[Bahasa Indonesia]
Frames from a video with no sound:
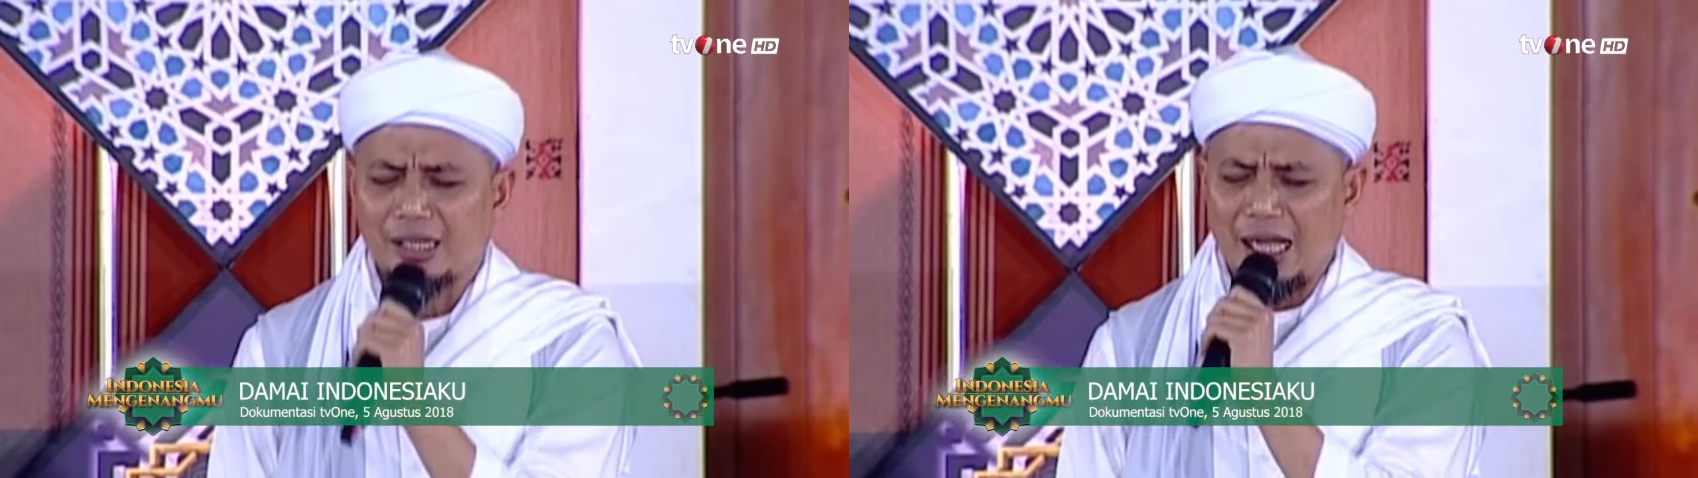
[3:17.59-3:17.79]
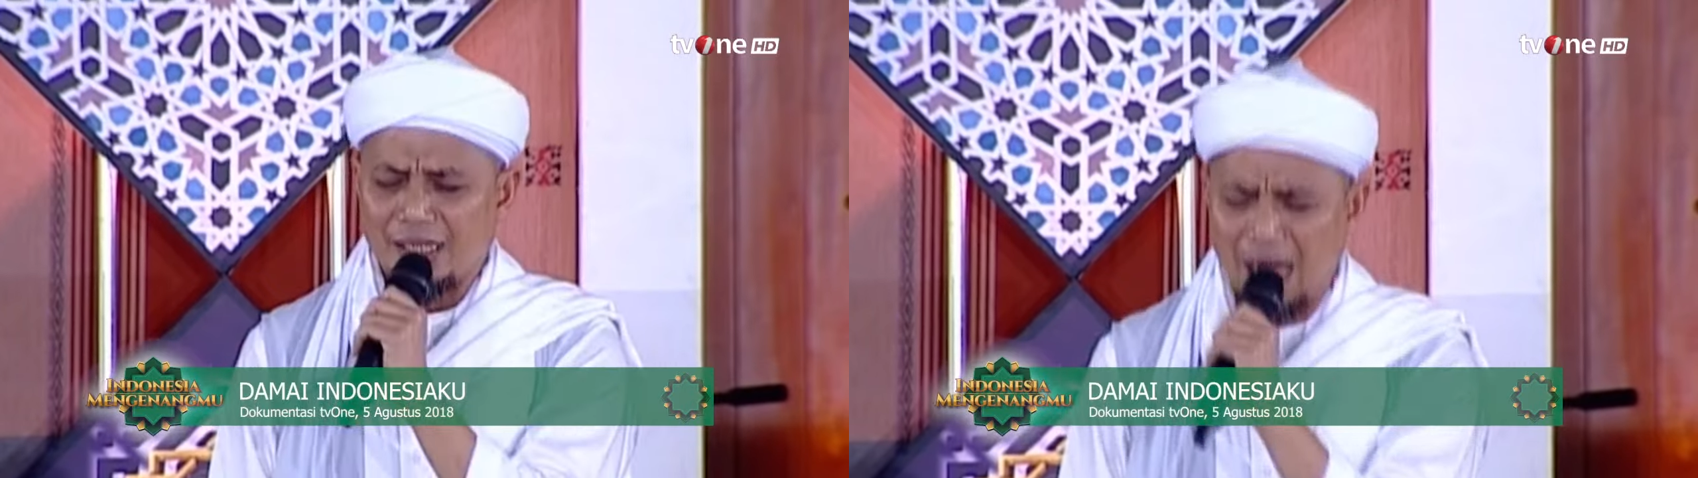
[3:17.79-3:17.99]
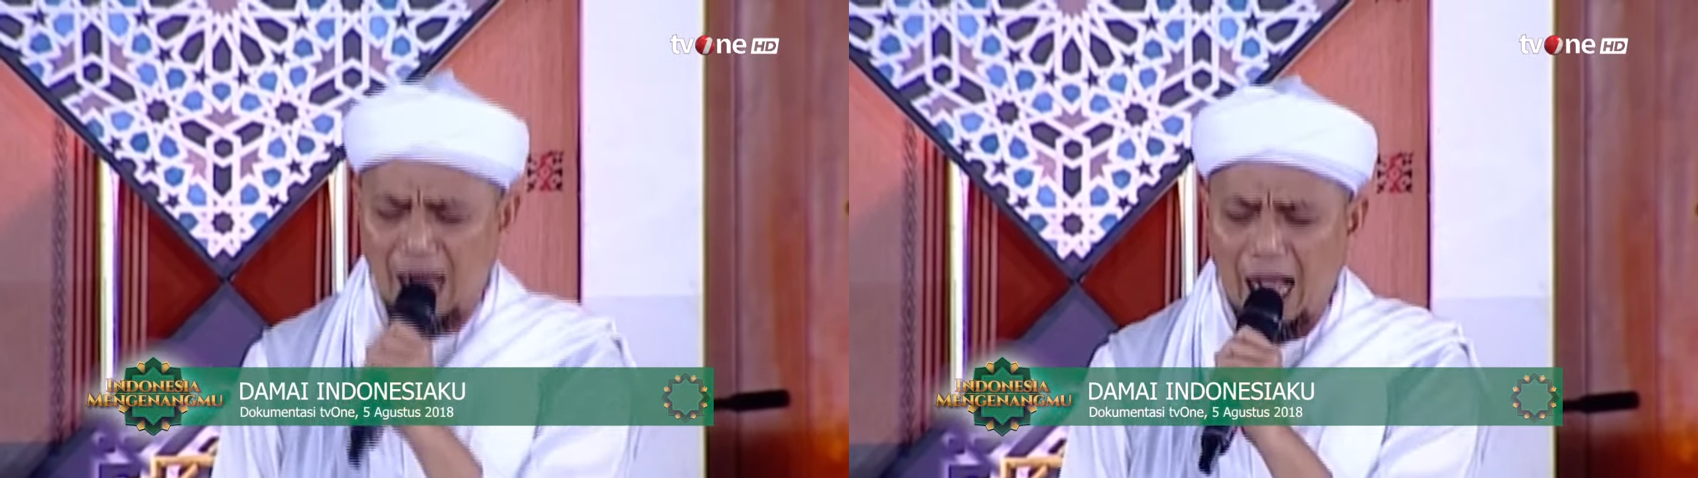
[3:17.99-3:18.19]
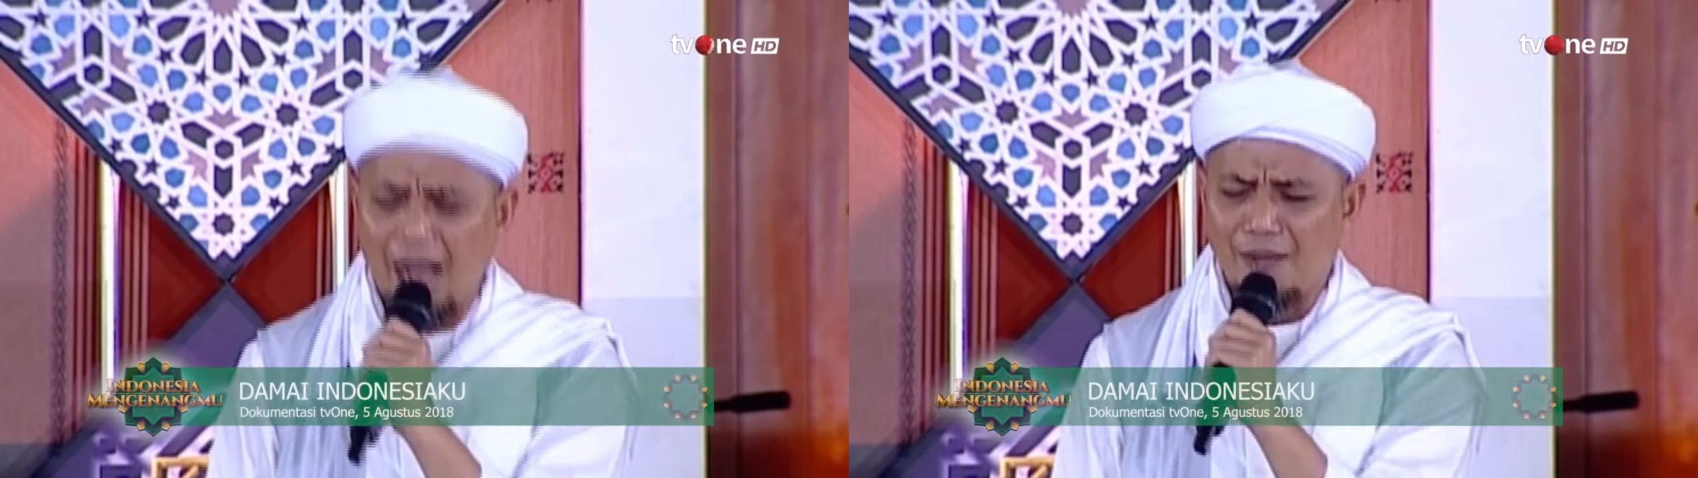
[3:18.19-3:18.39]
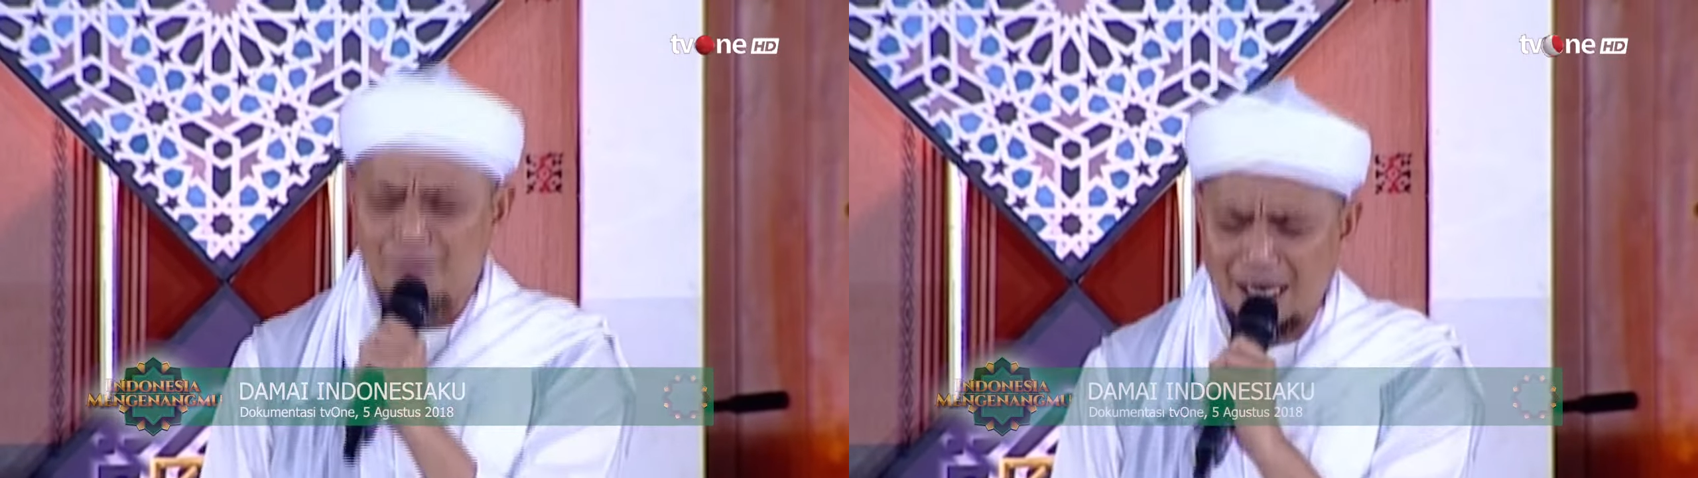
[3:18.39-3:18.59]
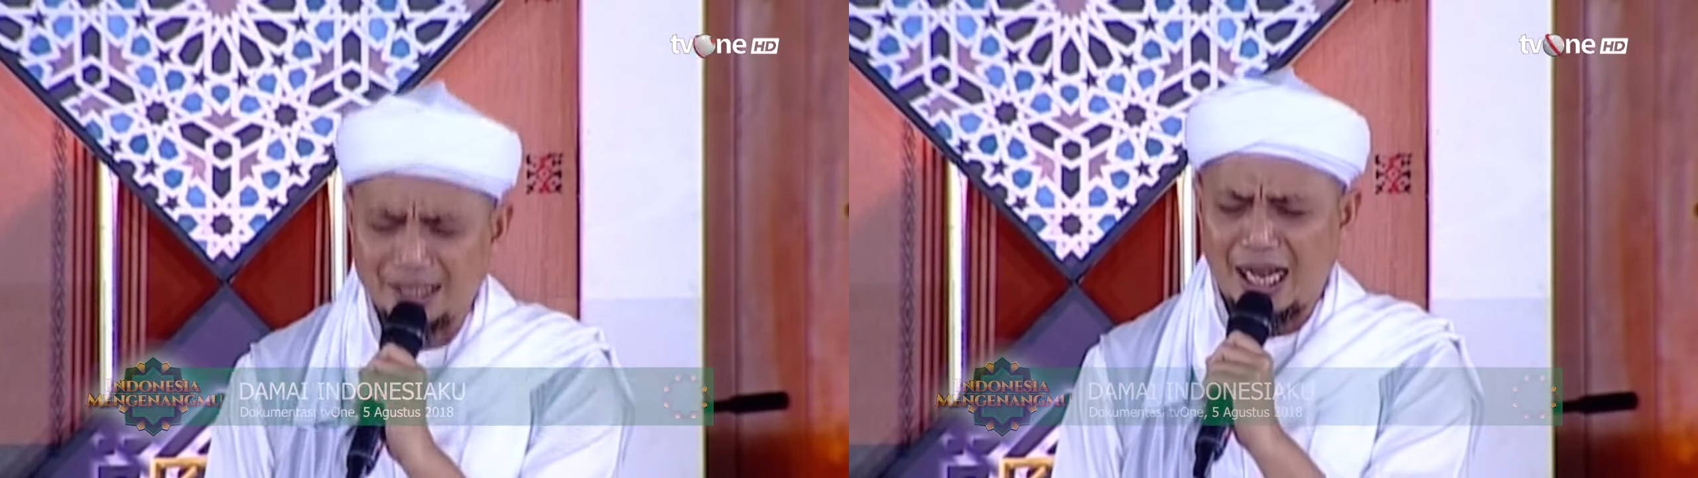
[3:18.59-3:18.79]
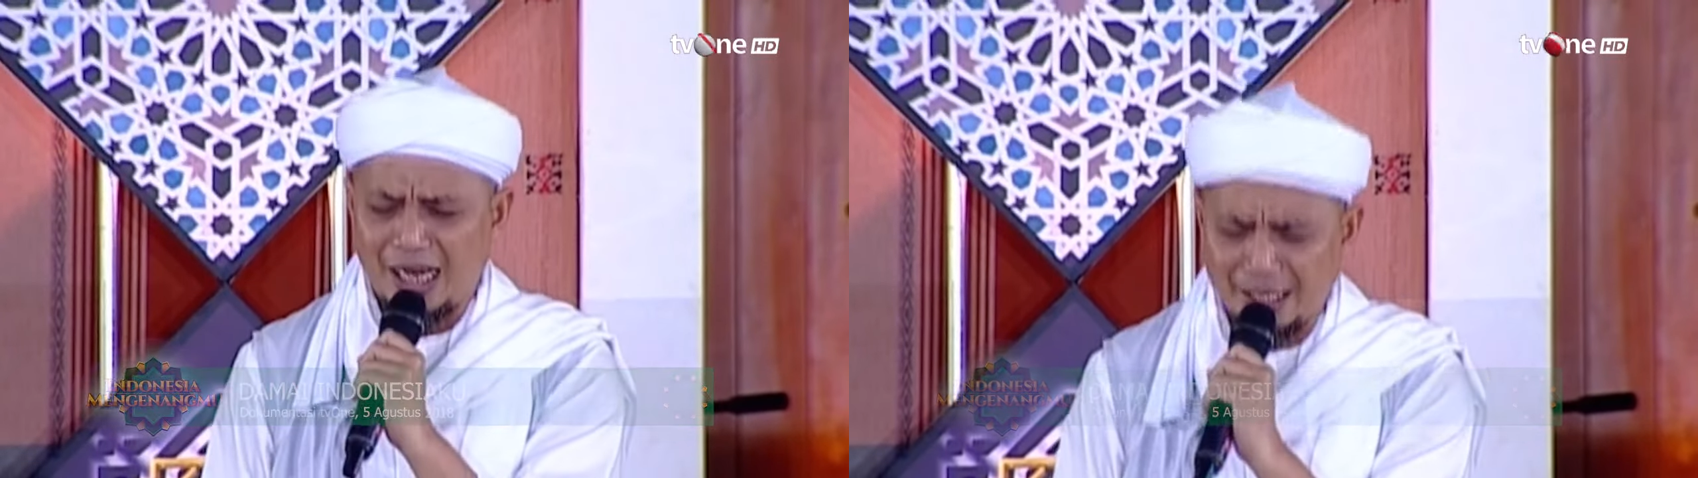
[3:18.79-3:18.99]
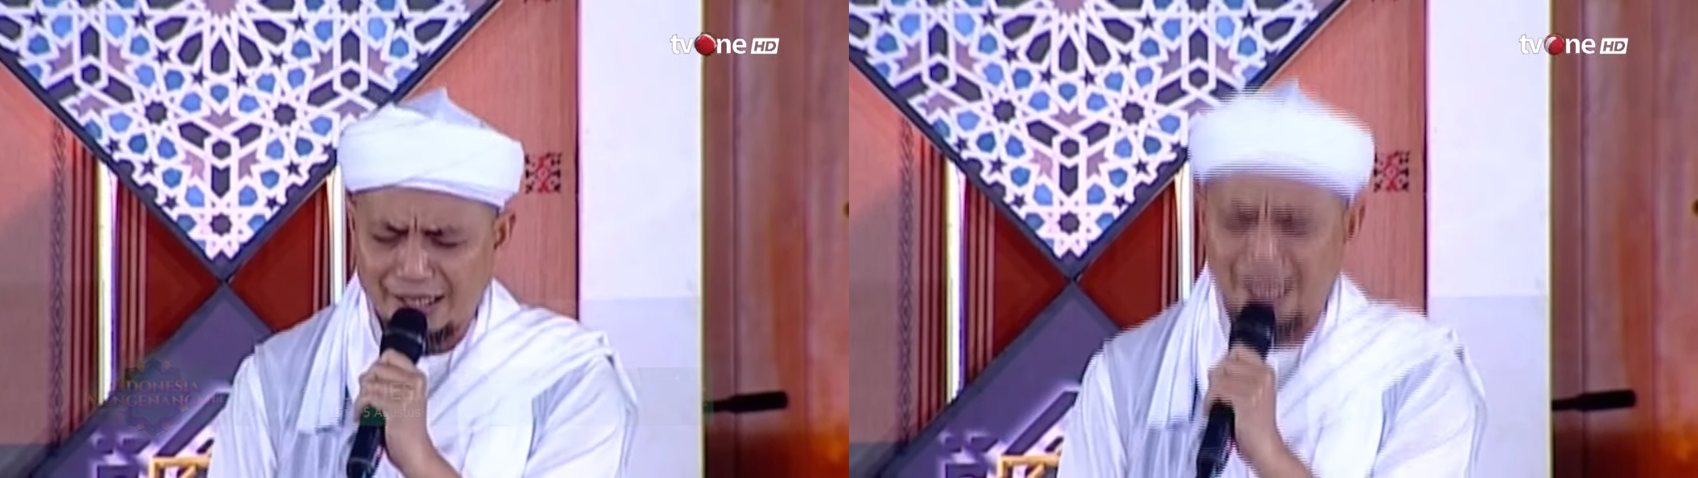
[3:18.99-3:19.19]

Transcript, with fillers: karena amat sangat